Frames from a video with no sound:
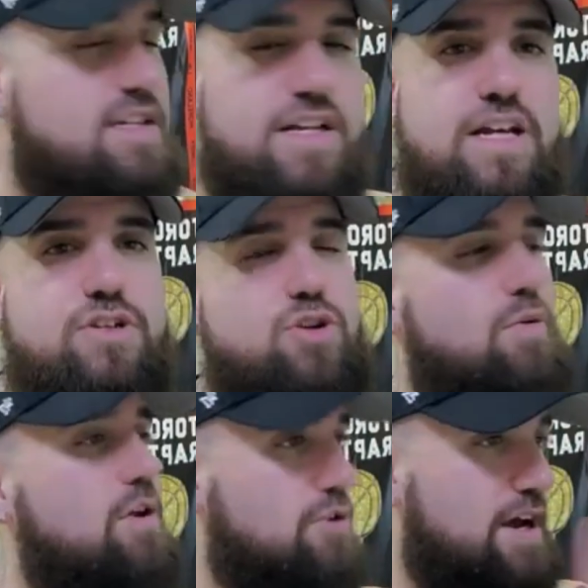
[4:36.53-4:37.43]
Es
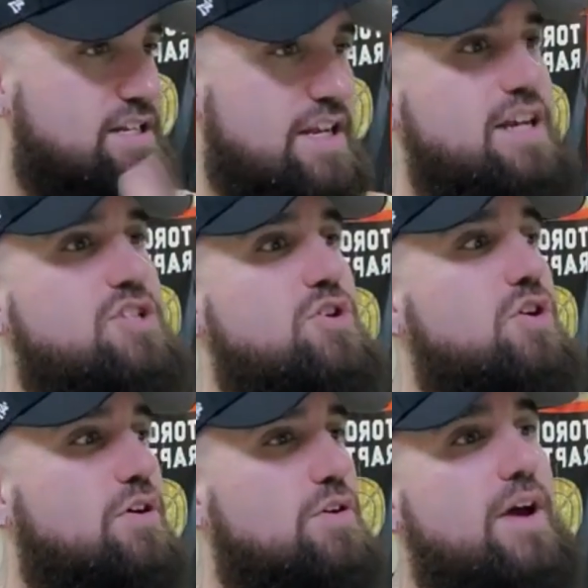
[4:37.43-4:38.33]
eso, cuando hace
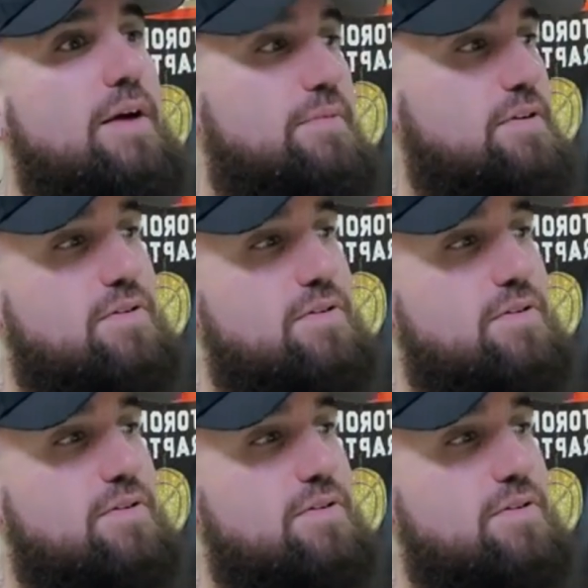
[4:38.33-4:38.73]
eso, no es,